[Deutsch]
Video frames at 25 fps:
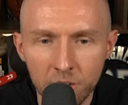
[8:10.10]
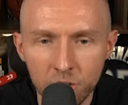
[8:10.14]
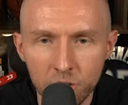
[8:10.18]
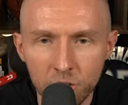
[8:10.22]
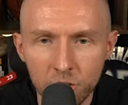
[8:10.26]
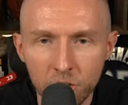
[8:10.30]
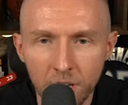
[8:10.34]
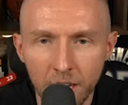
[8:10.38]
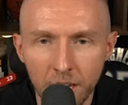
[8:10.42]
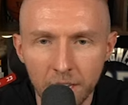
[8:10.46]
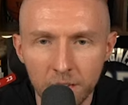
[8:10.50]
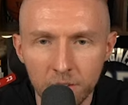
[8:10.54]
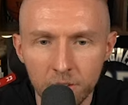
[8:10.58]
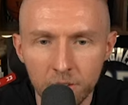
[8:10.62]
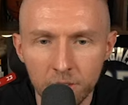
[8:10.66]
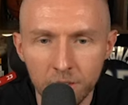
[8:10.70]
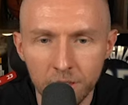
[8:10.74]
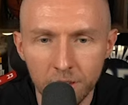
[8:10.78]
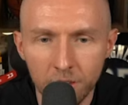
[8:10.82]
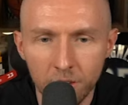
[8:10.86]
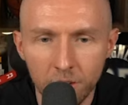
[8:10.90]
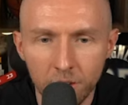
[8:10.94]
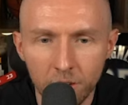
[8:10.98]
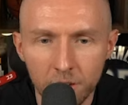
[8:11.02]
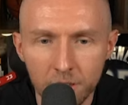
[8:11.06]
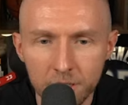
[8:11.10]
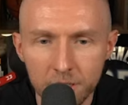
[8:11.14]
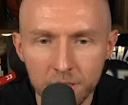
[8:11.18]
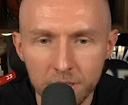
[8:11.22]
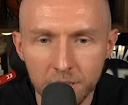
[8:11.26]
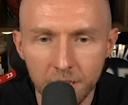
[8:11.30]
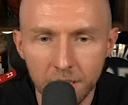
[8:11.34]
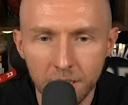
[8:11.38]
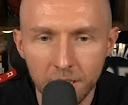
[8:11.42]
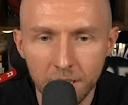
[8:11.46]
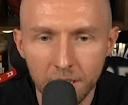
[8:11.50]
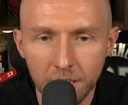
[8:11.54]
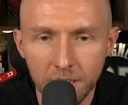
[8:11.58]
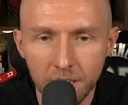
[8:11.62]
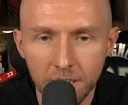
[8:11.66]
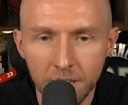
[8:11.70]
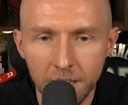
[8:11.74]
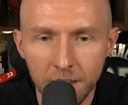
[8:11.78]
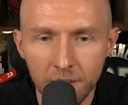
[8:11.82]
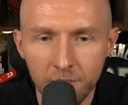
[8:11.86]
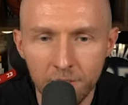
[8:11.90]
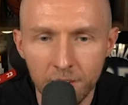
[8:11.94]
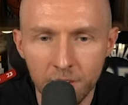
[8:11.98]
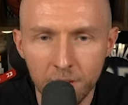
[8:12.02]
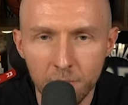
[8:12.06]
Schengen,
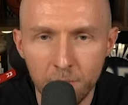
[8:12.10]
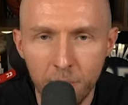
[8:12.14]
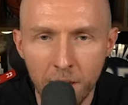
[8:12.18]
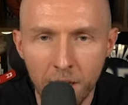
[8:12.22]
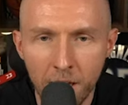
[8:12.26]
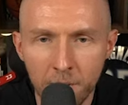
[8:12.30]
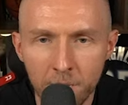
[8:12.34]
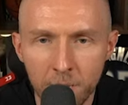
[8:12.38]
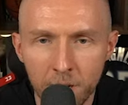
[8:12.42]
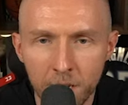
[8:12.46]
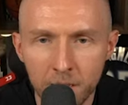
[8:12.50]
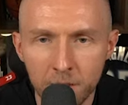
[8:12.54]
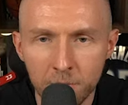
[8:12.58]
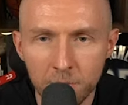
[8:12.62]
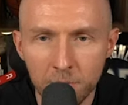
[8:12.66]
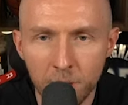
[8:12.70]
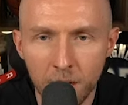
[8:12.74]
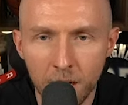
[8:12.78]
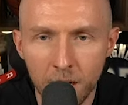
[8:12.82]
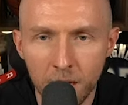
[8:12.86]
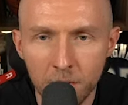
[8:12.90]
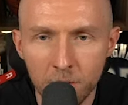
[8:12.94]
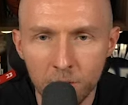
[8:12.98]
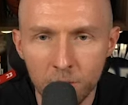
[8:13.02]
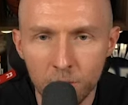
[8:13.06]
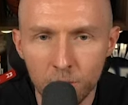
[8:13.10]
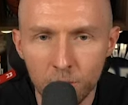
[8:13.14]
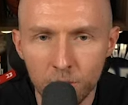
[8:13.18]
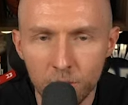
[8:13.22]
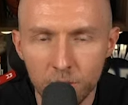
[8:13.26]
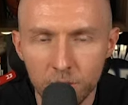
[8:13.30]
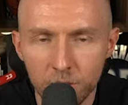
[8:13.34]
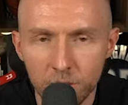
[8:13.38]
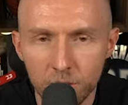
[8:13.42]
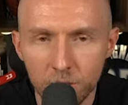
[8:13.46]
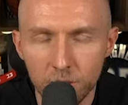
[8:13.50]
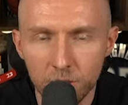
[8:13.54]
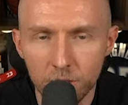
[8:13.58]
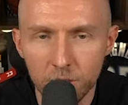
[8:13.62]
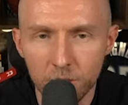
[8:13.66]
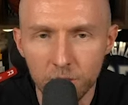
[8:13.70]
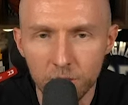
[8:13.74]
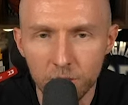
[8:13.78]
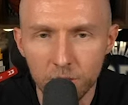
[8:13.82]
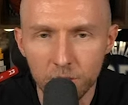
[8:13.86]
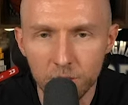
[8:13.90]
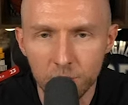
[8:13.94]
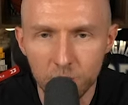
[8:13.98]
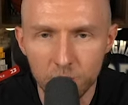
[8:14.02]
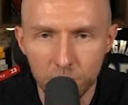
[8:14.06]
All-Star-Level. Bam Adebayo,
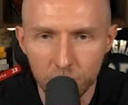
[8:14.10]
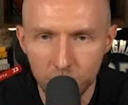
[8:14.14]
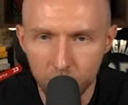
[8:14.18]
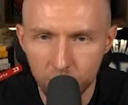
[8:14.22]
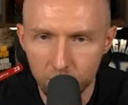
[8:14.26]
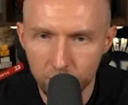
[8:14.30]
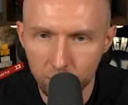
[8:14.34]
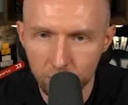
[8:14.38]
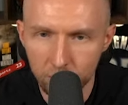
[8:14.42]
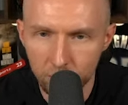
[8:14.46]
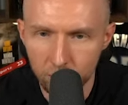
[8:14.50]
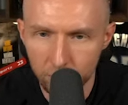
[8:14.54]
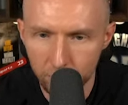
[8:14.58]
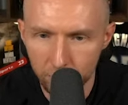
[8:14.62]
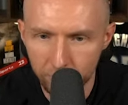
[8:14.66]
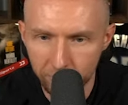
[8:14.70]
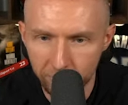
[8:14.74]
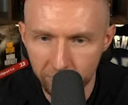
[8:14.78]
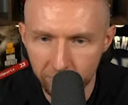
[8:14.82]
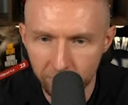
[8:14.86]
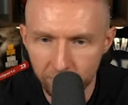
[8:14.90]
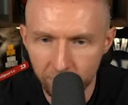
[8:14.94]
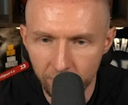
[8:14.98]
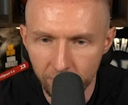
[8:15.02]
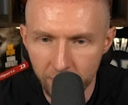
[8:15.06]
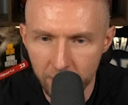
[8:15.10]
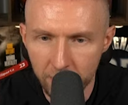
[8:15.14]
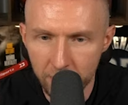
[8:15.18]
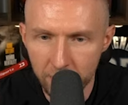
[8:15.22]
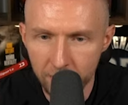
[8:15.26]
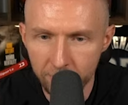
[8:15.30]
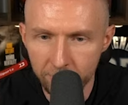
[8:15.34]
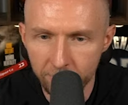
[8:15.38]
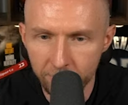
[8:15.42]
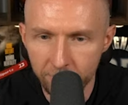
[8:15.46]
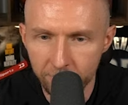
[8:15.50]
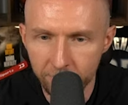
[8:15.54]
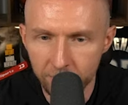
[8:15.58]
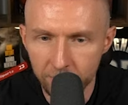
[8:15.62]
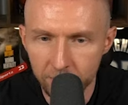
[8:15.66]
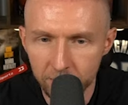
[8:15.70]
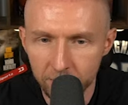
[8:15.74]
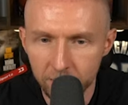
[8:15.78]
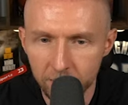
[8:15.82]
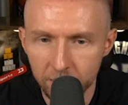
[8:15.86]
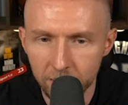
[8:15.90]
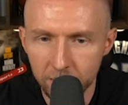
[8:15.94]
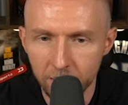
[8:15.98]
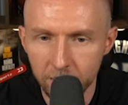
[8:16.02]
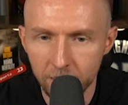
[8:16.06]
Top 5.
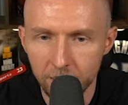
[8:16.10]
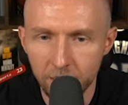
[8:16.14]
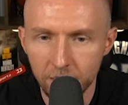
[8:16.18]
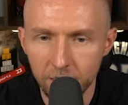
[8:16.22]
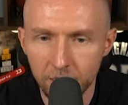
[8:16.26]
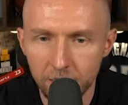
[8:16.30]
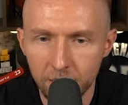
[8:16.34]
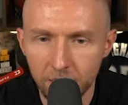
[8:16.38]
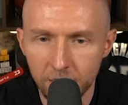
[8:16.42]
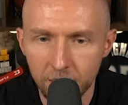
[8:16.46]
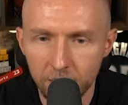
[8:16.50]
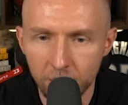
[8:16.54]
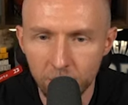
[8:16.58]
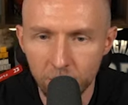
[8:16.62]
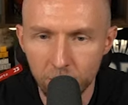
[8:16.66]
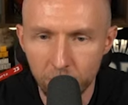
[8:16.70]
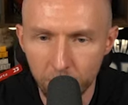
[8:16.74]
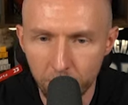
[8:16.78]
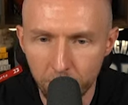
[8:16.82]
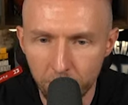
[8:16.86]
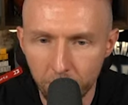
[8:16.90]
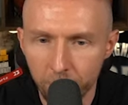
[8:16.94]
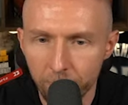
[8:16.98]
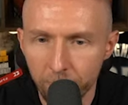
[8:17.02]
Jupp.